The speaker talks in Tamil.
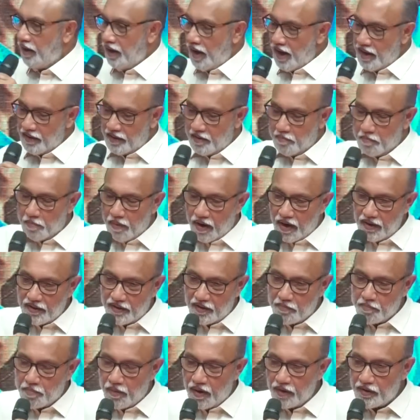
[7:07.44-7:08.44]
நான் அந்த
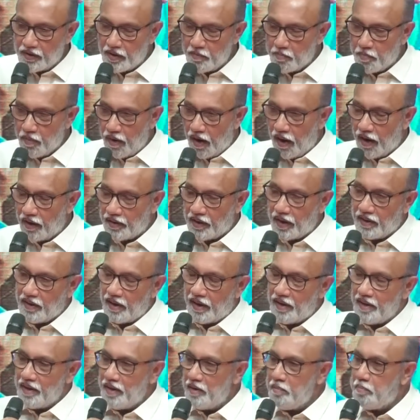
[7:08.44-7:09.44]
பாட்டை பார்த்தப்போ அடடா
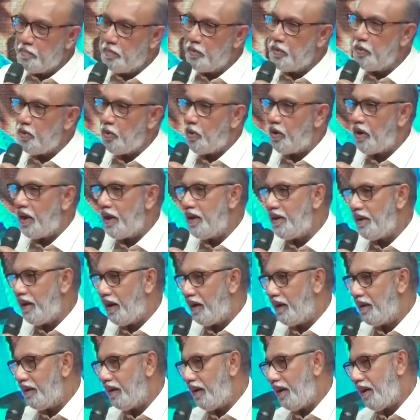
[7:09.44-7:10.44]
இப்படி ஒரு லைனா
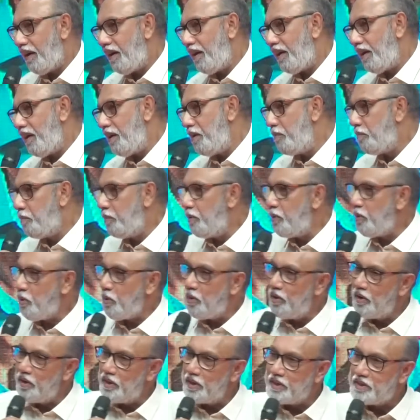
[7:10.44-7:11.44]
அடடா இப்படி
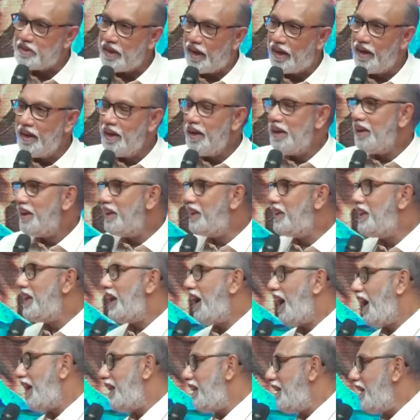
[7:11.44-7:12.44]
ஒரு லிரிக்ஸா இது
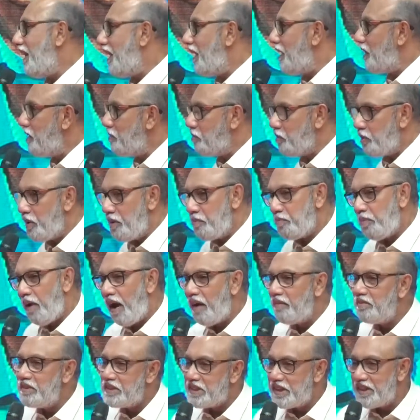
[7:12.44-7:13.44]
யாரையே எழுத முடியும் பா
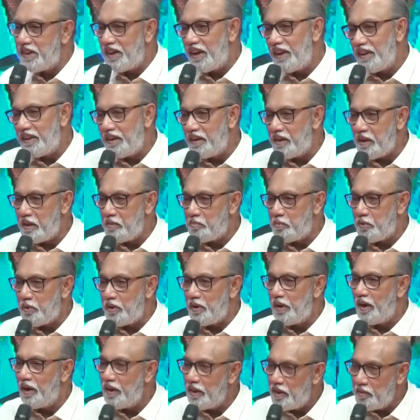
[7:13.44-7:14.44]
விஜயனால் தான் எழுத
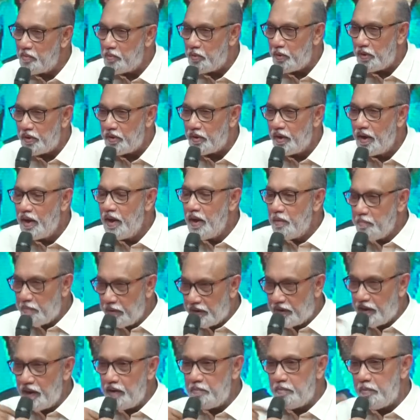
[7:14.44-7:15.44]
முடியும் எழுத முடியும் இப்போ
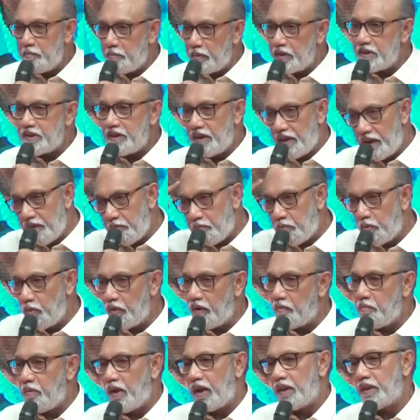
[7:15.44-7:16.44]
திருப்பி பேசுறேன்னா
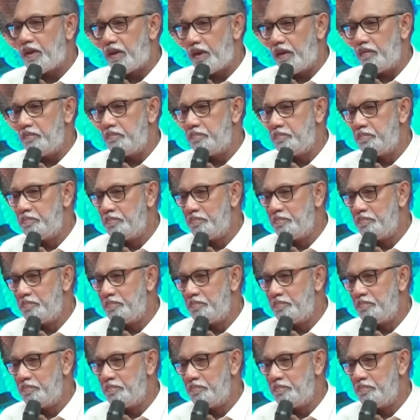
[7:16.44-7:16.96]
பூரா மறந்துட்டேன்